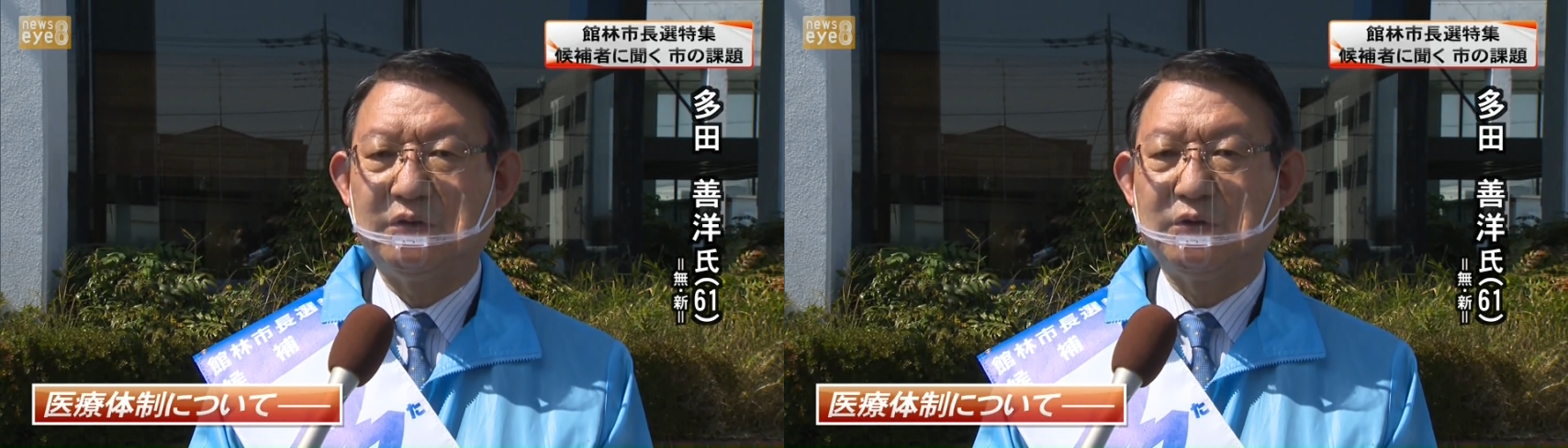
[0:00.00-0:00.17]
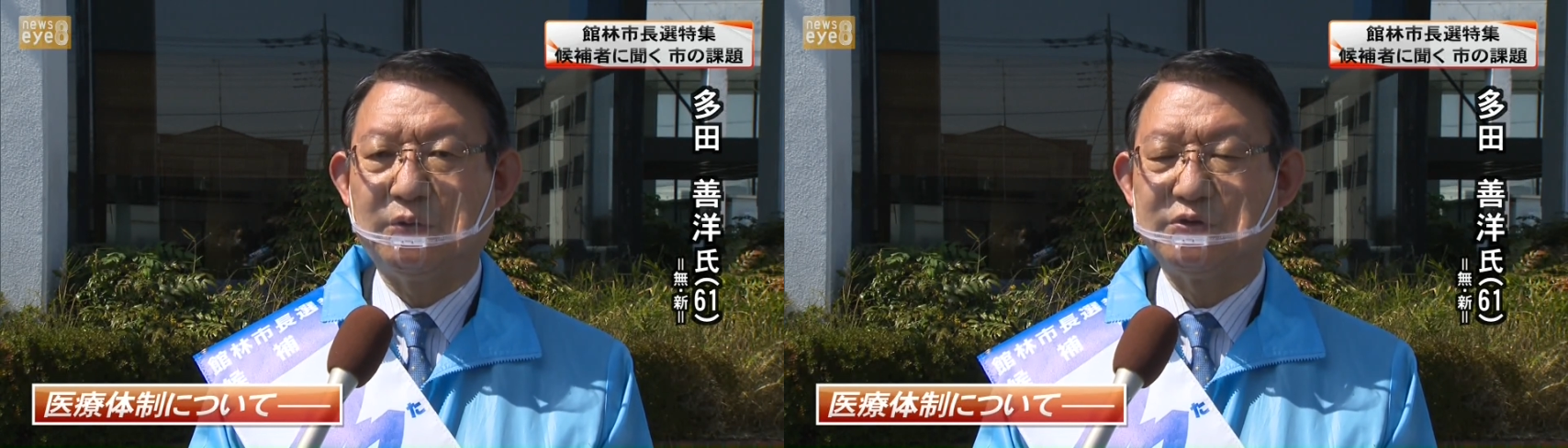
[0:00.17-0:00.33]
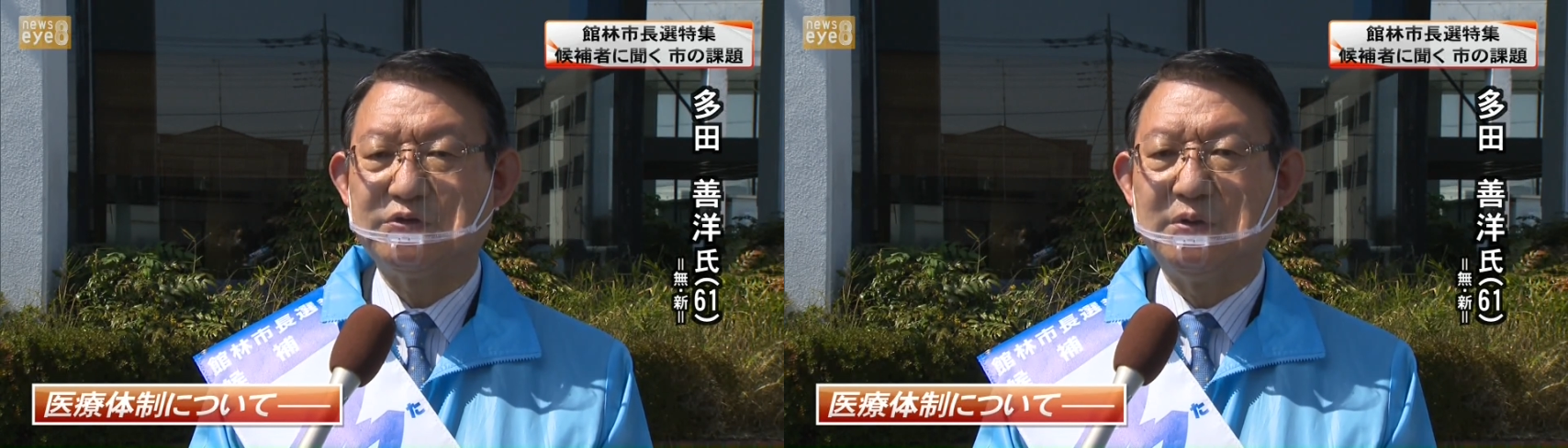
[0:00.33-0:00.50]

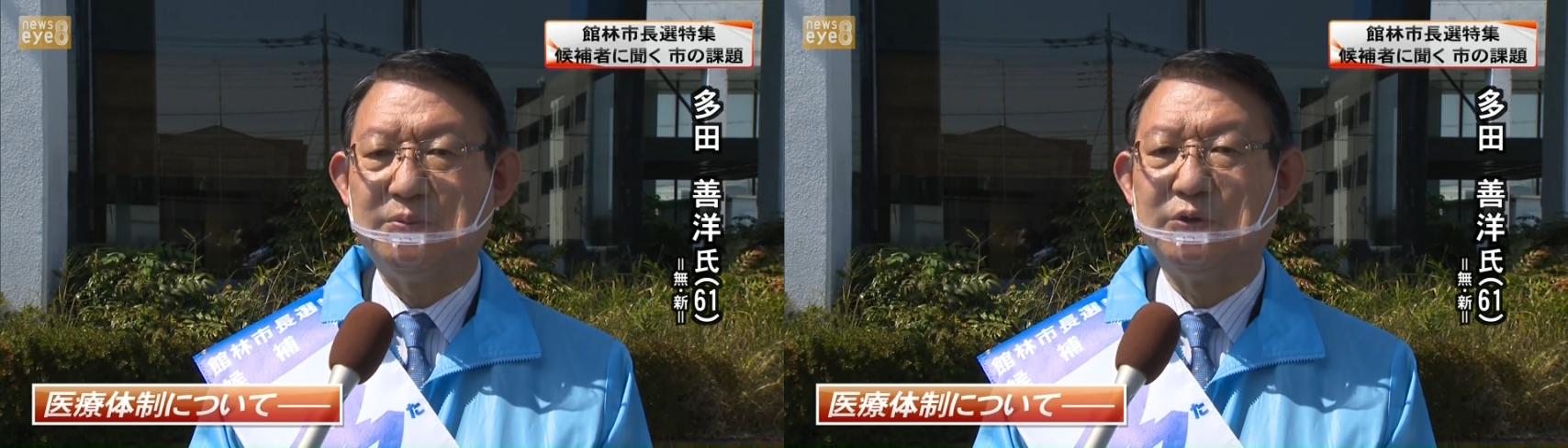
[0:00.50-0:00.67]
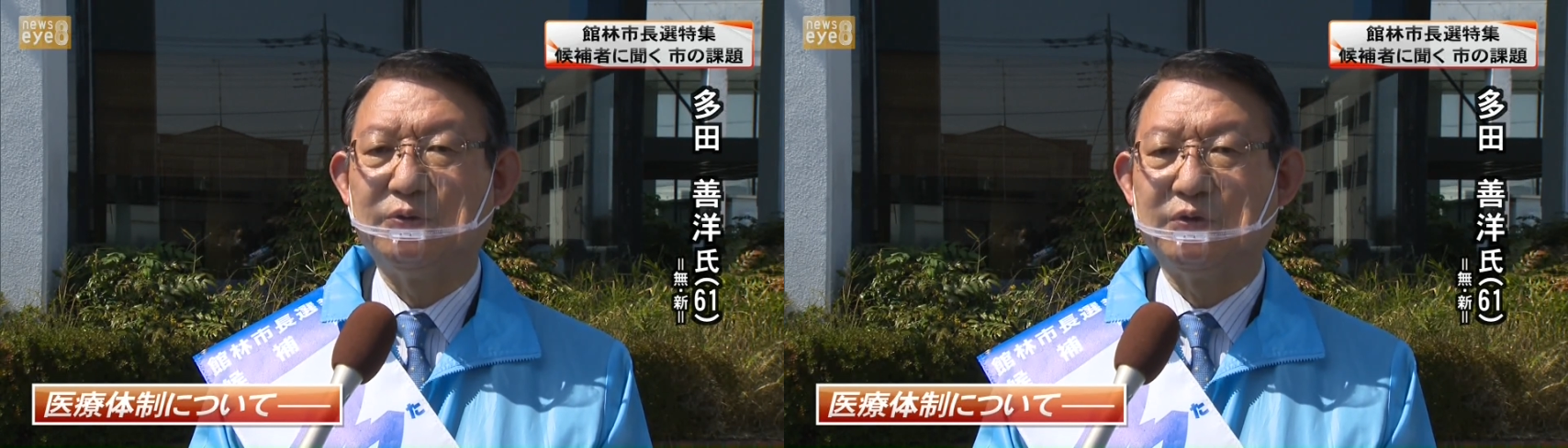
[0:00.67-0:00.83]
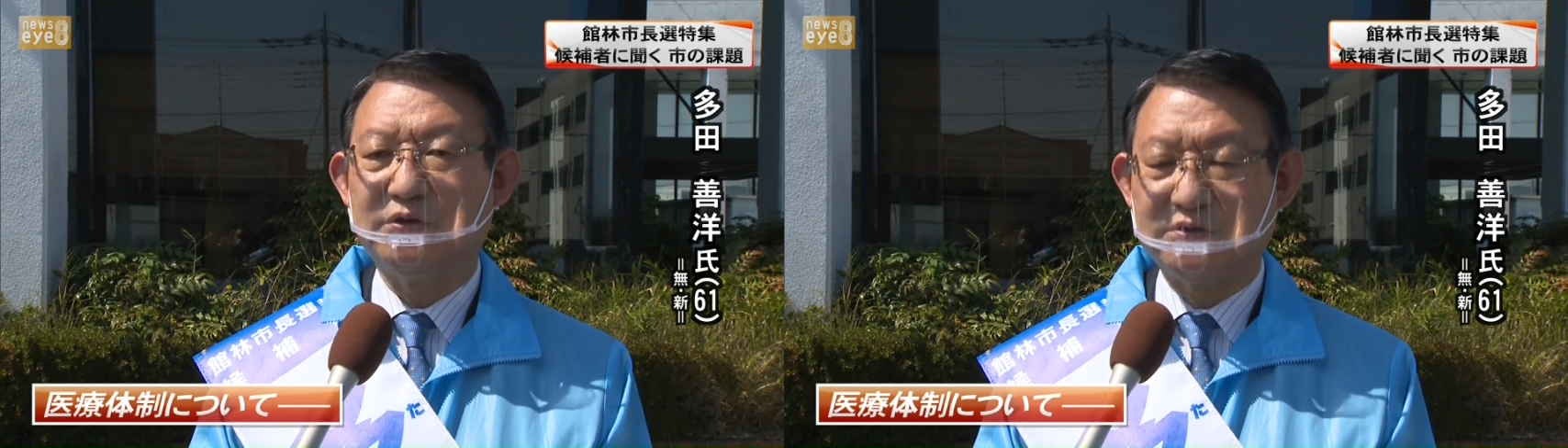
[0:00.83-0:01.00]
橋、厚生病
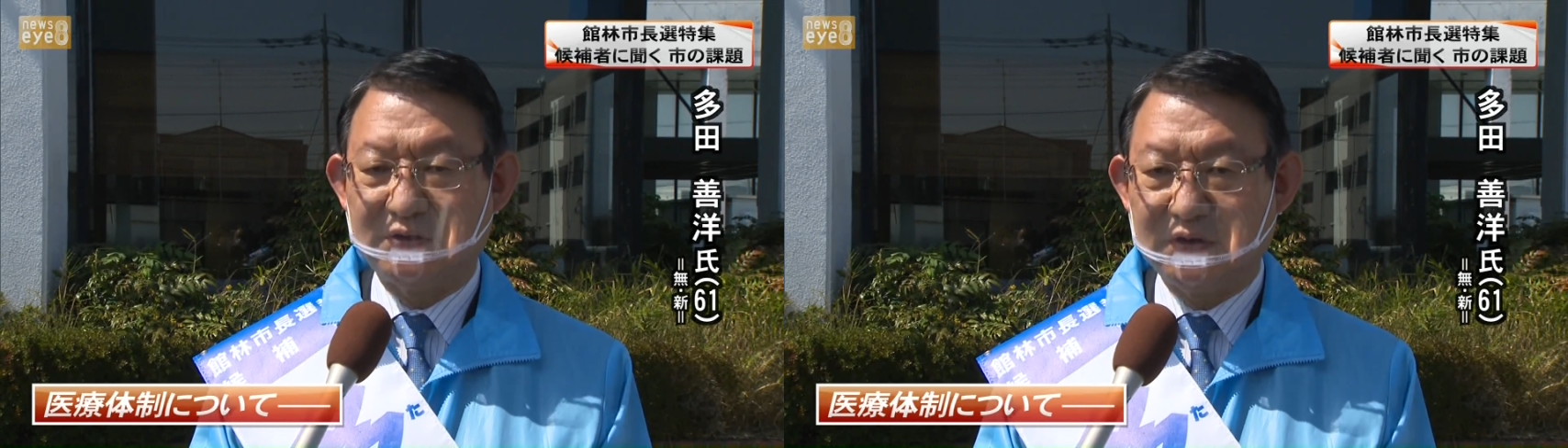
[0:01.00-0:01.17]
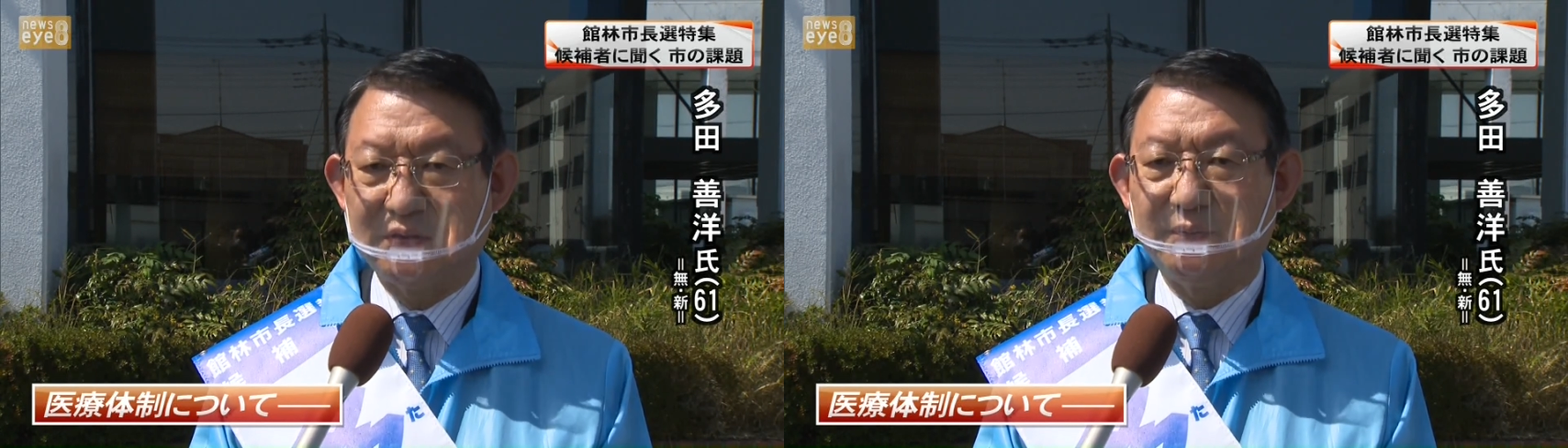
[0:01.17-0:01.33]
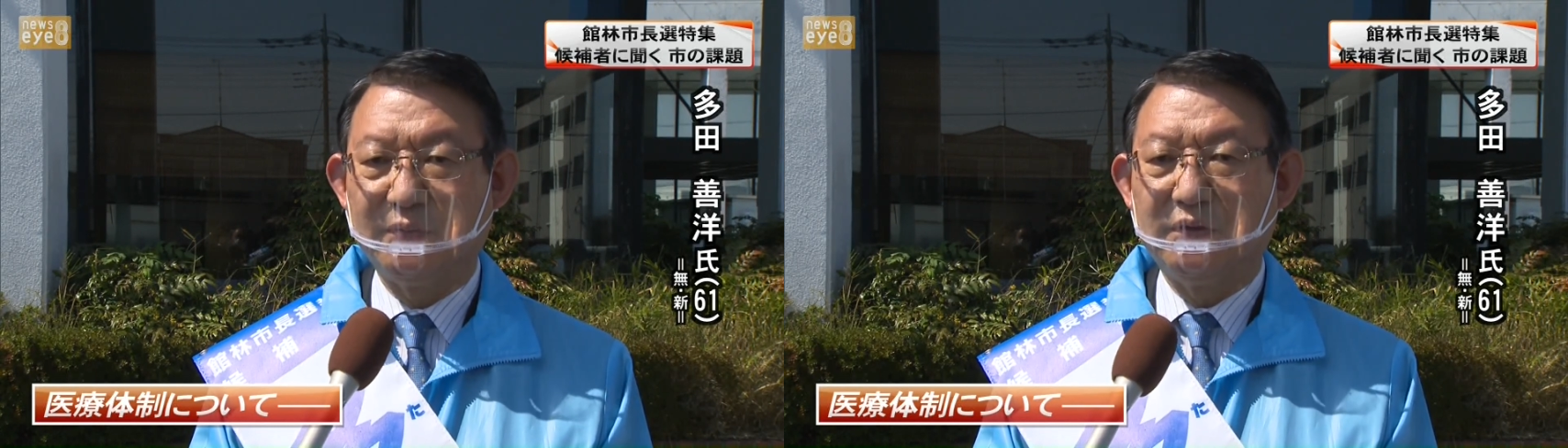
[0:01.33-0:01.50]
院のです
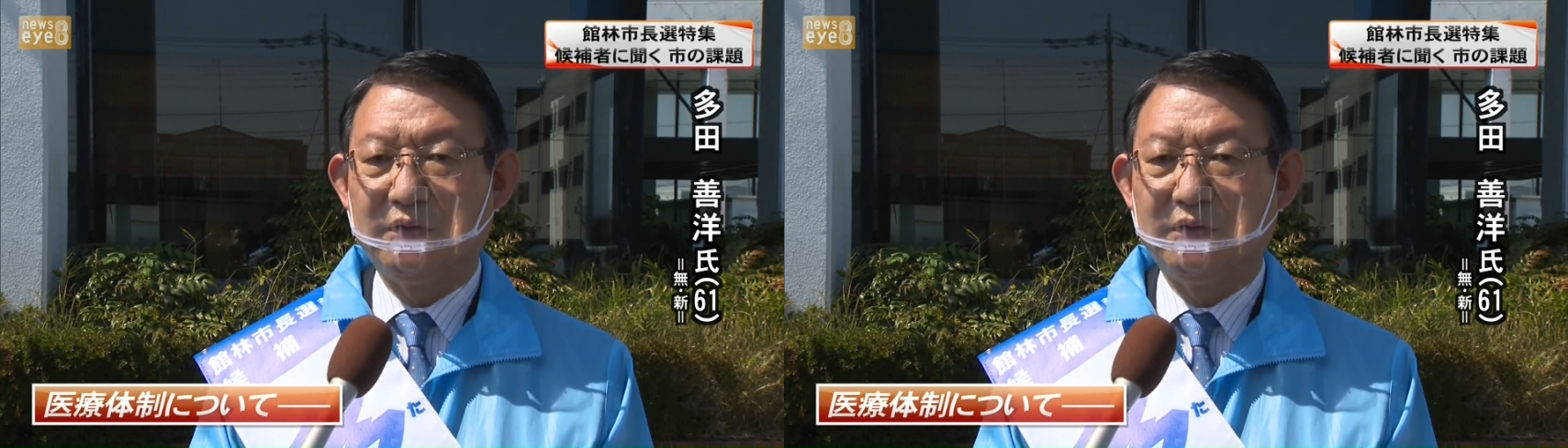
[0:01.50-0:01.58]
ね、